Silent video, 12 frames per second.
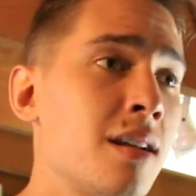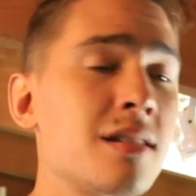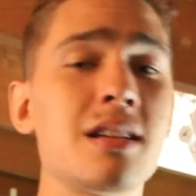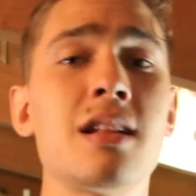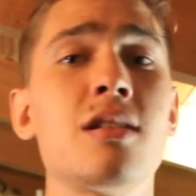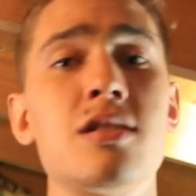
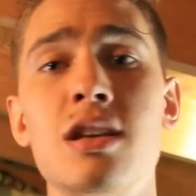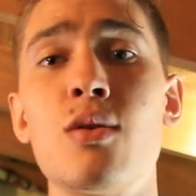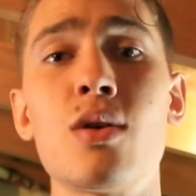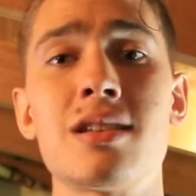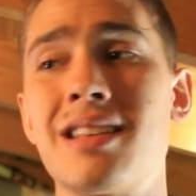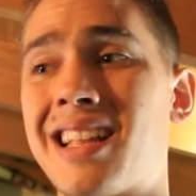si,
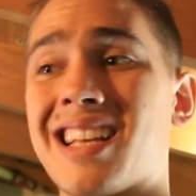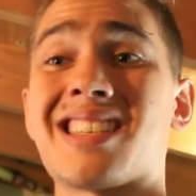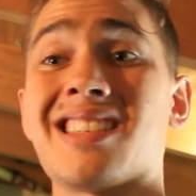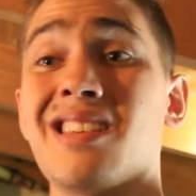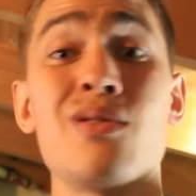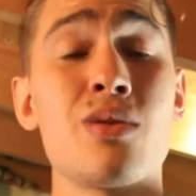no, si estás
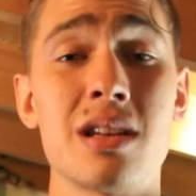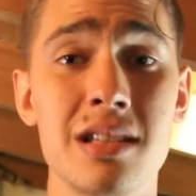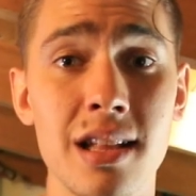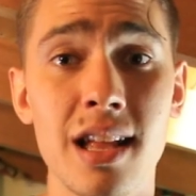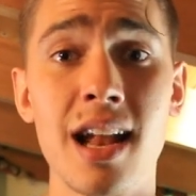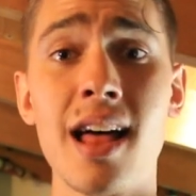así nunca
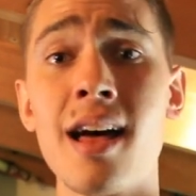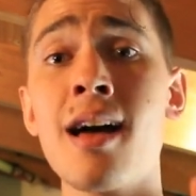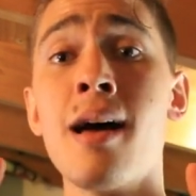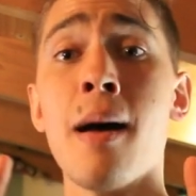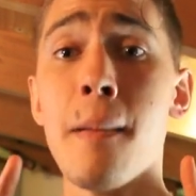hiciste nada.